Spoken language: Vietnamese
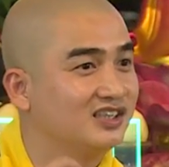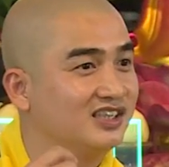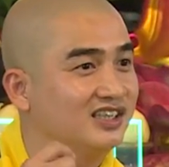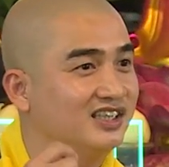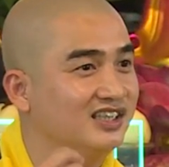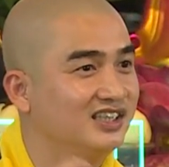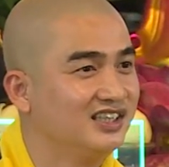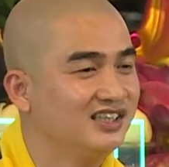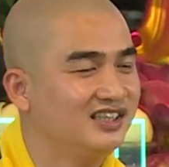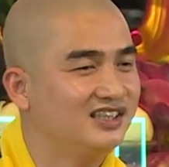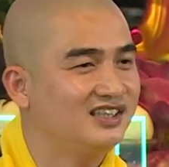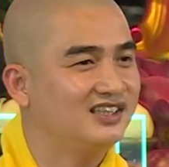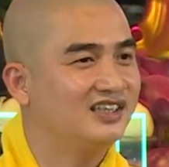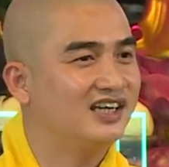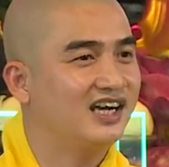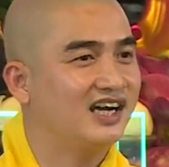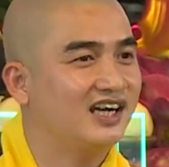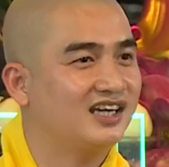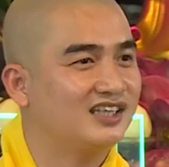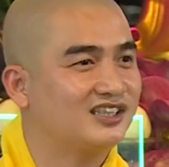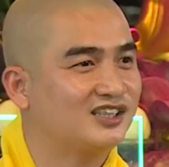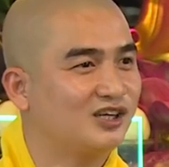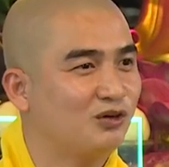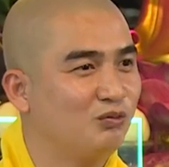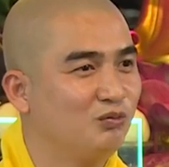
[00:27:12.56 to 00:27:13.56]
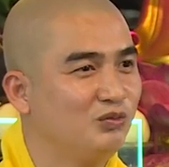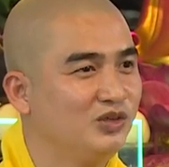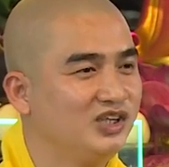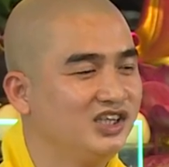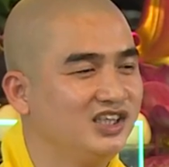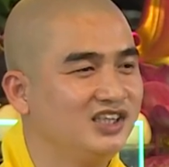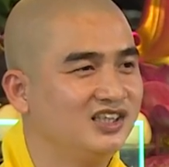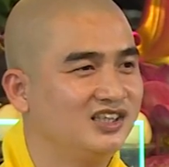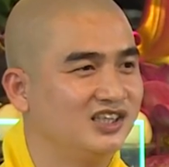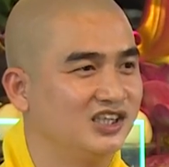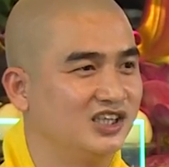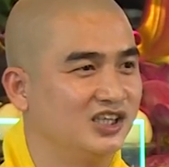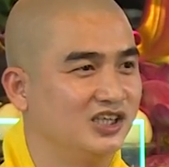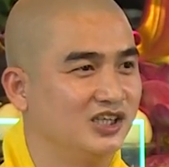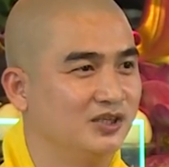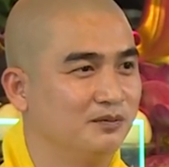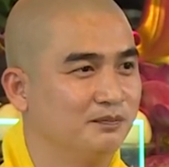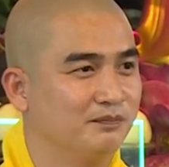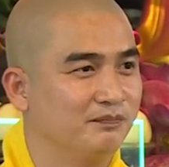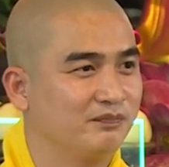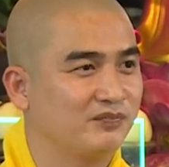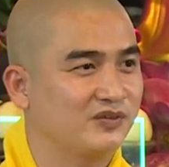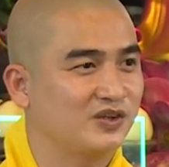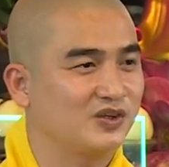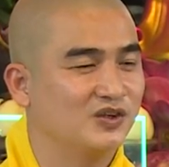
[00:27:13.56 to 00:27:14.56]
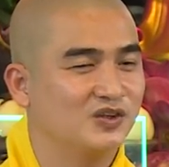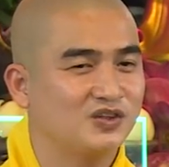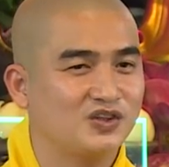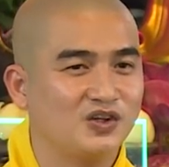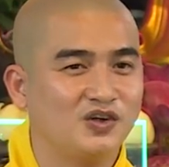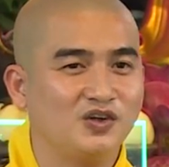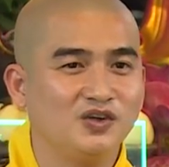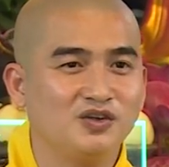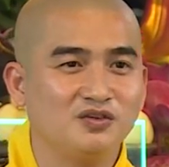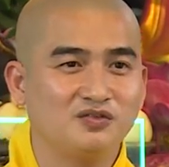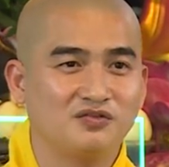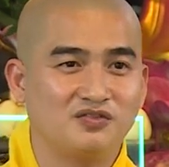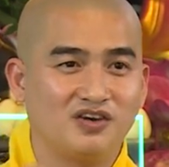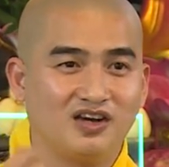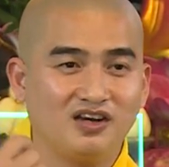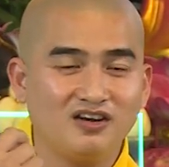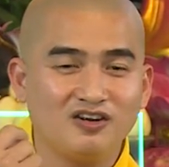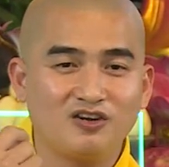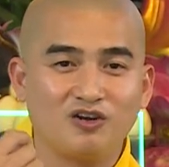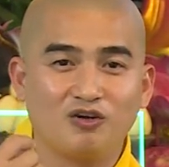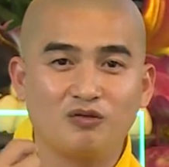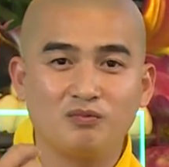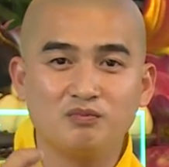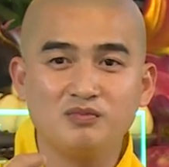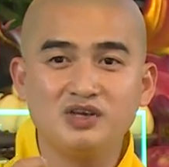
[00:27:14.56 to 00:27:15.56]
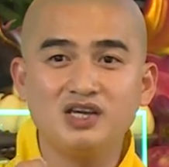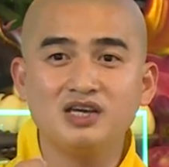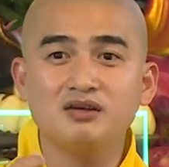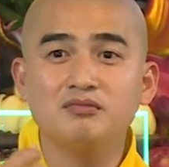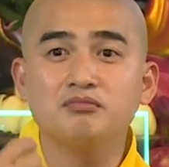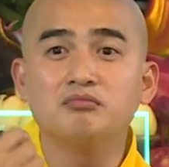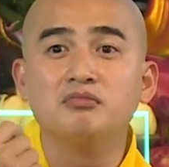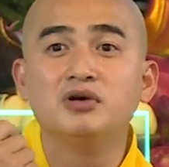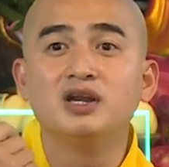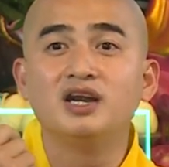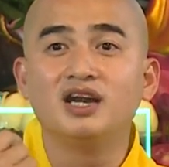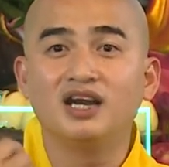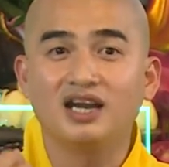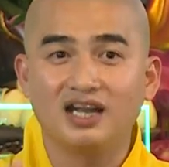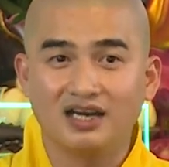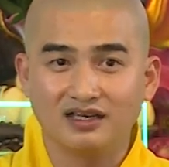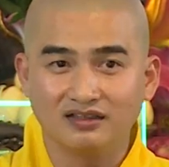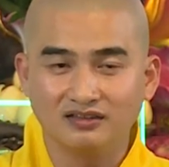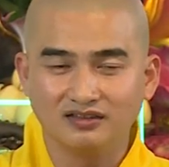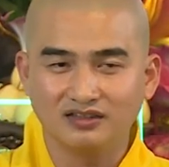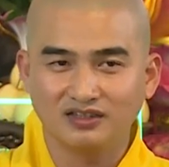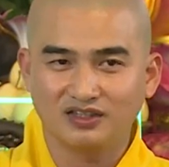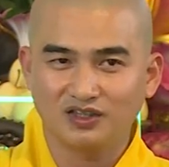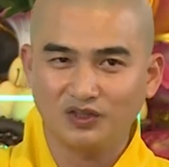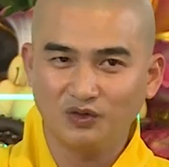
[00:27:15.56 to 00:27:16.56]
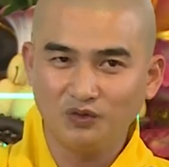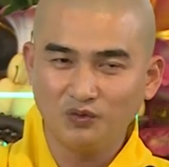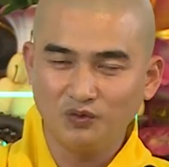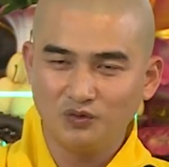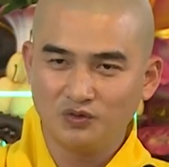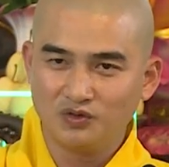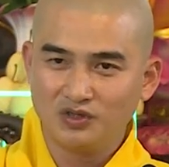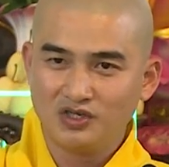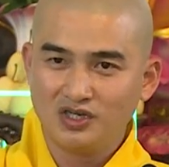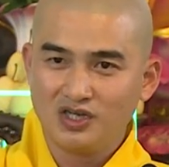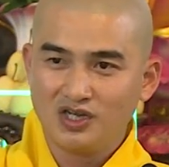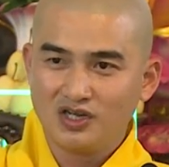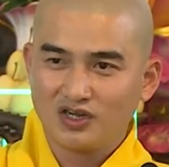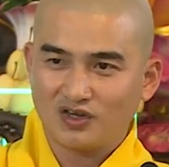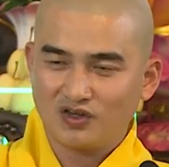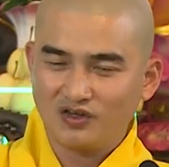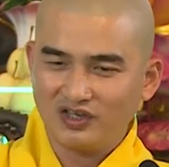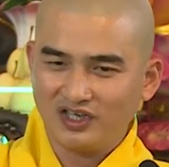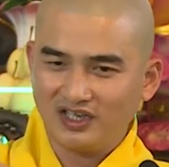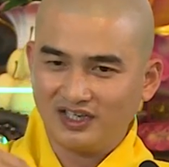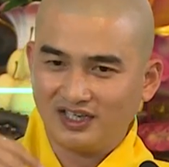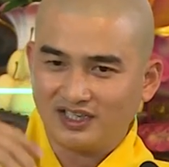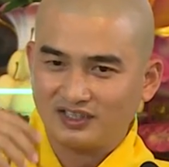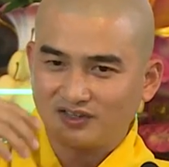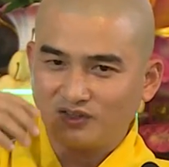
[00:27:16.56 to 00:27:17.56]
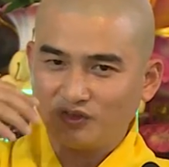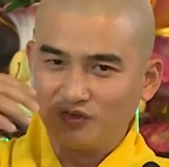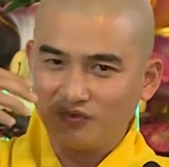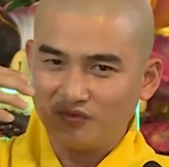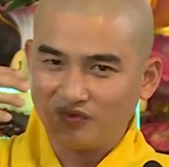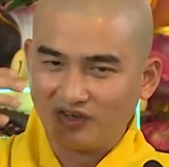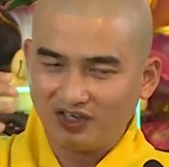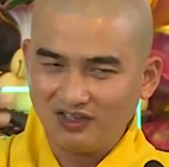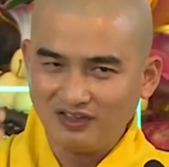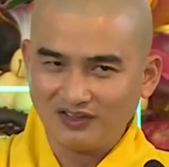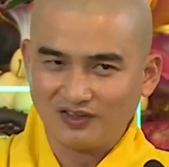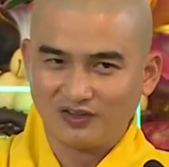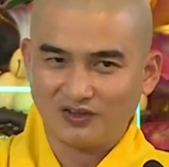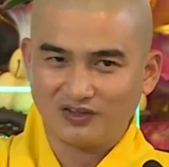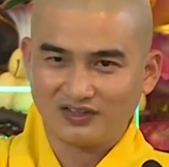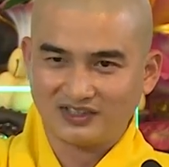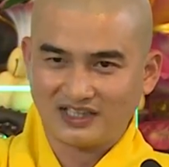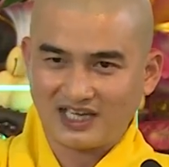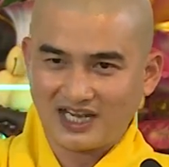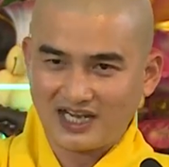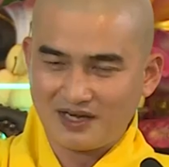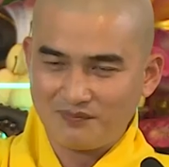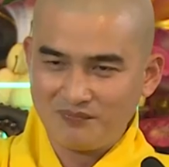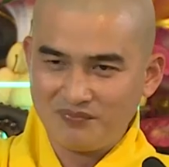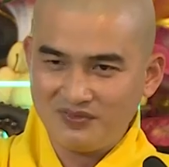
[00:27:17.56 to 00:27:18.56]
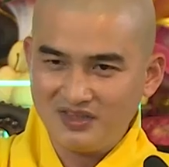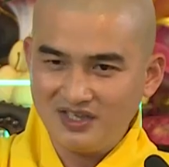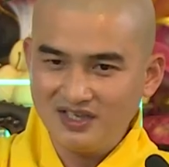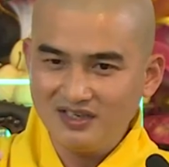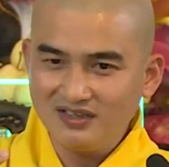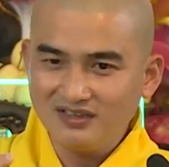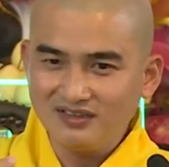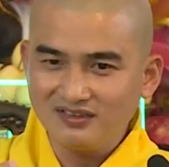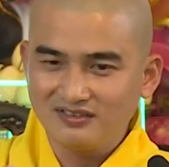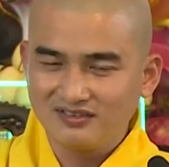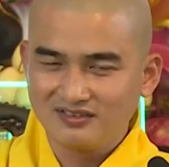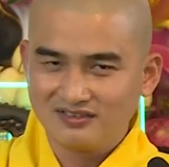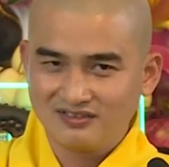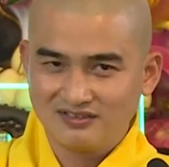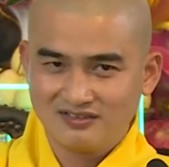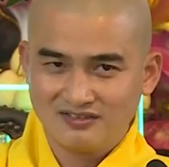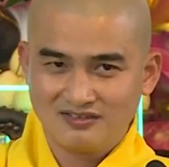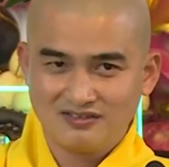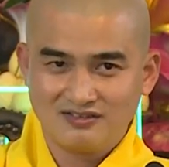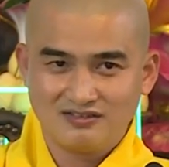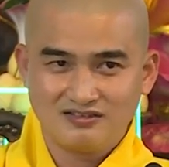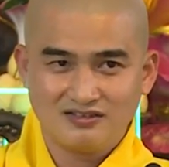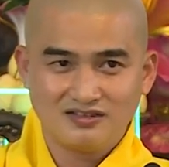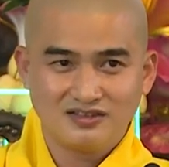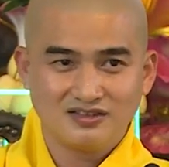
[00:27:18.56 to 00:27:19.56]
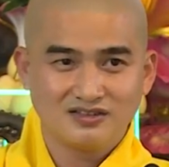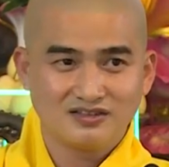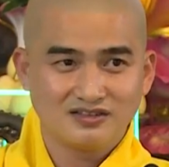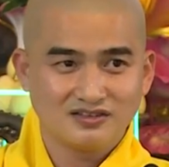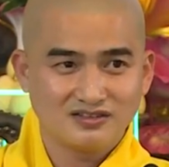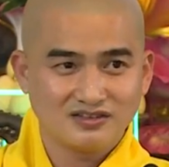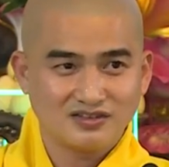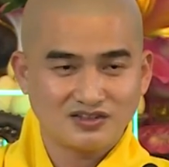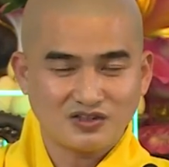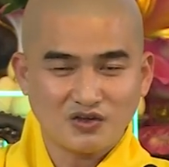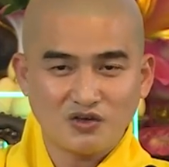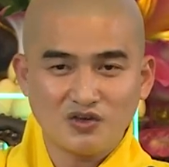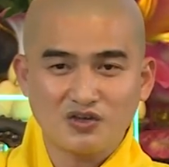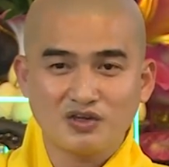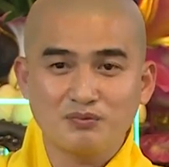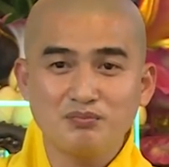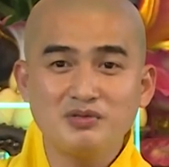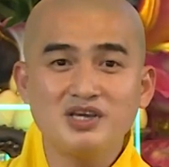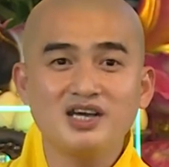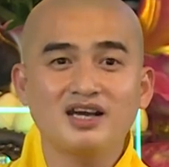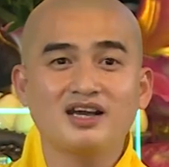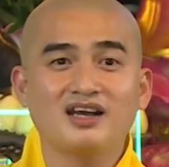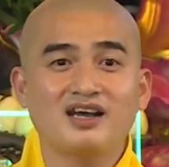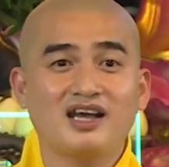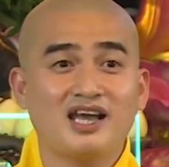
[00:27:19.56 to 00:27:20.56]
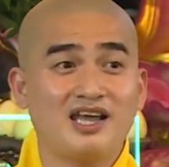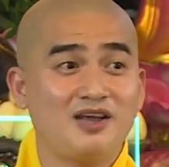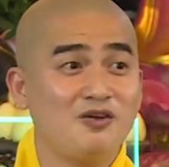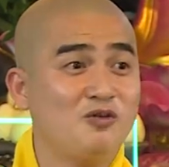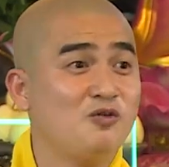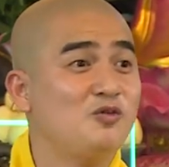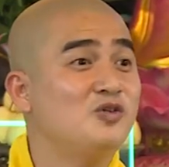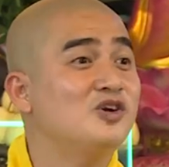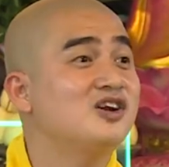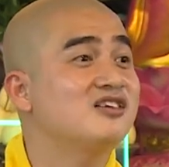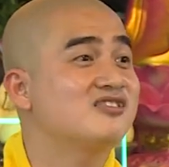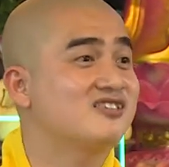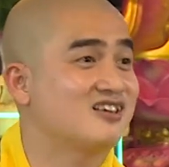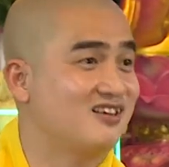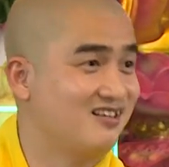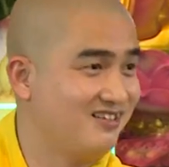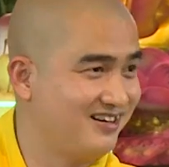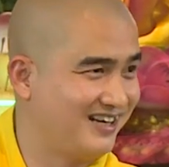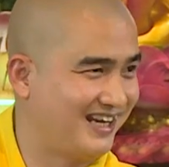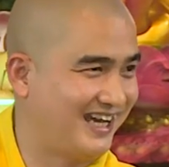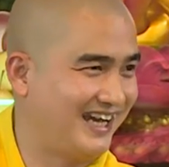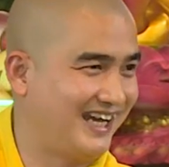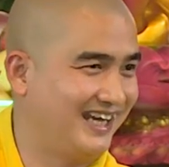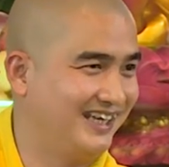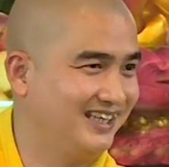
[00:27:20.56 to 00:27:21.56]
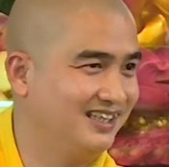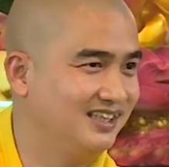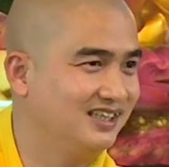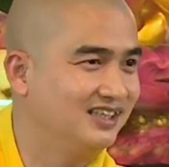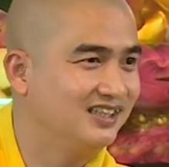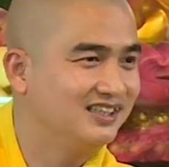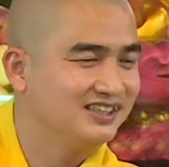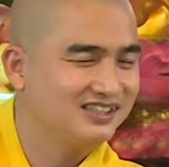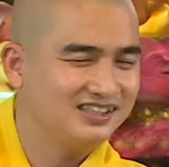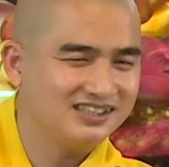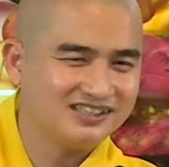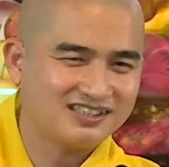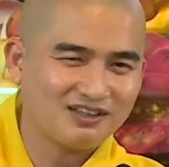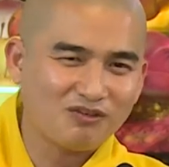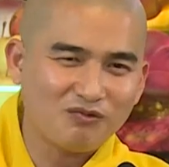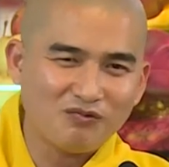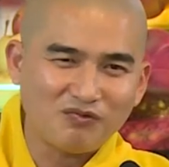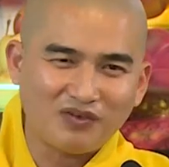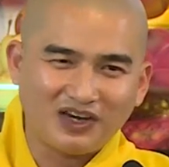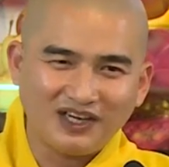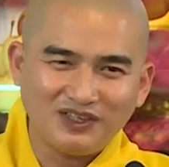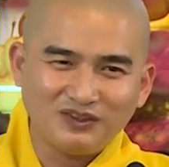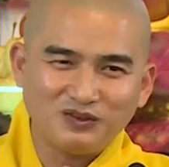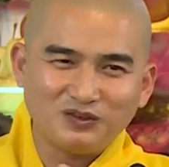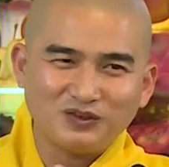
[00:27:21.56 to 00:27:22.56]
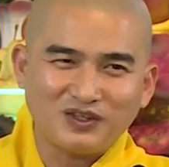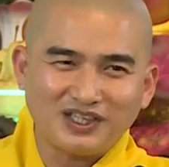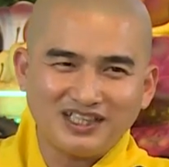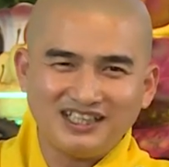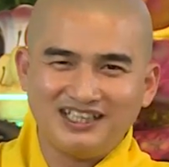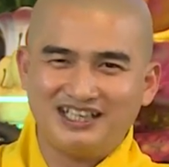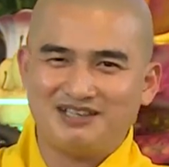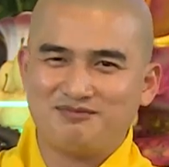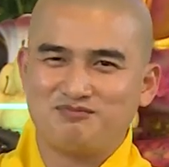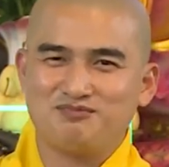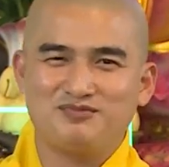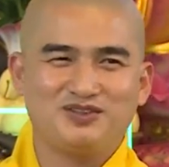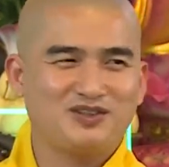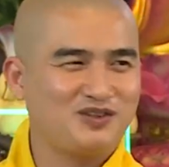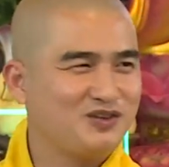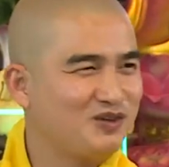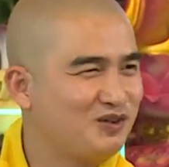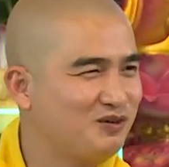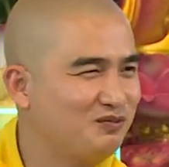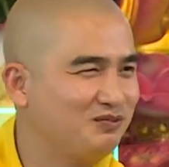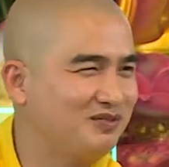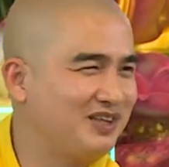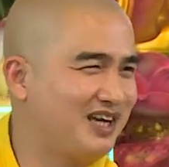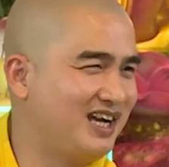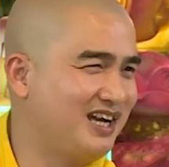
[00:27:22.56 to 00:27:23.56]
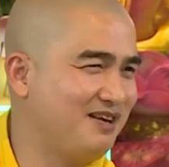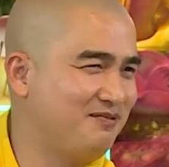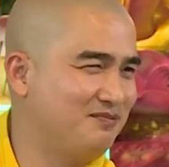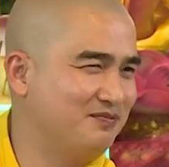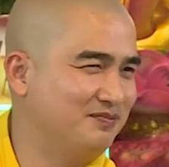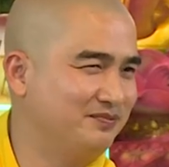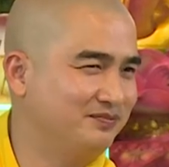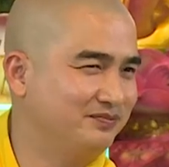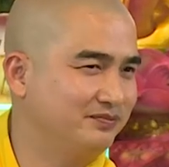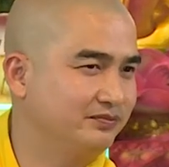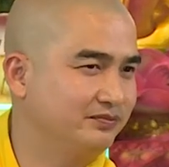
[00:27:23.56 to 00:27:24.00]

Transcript: thì ít ra trong ý niệm của tôi vẫn còn biết mình là người tu có nghĩa là tôi vẫn còn tham nhưng tôi biết kéo nó trở lại chứ không phải tôi thấy đẹp mà tôi không tham